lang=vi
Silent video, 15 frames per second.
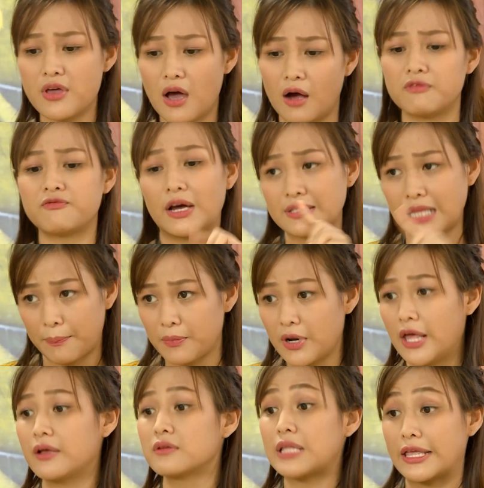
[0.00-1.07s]
giờ phải tập
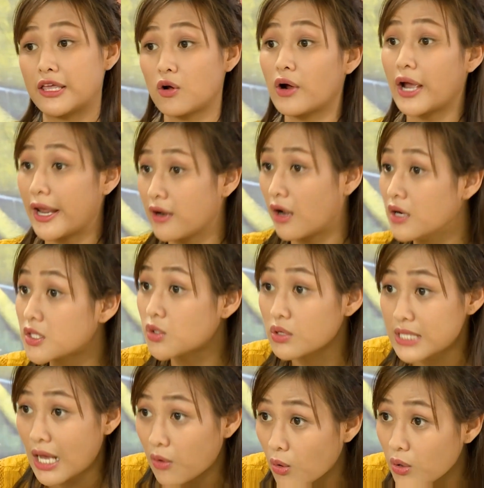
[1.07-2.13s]
liền. Tại vì con nghe nói là tuần
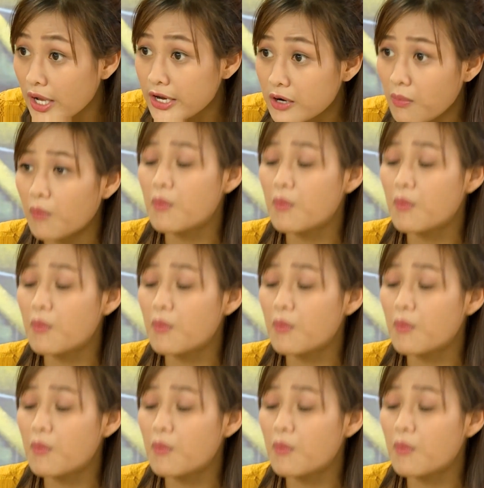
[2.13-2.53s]
sau cô thi đúng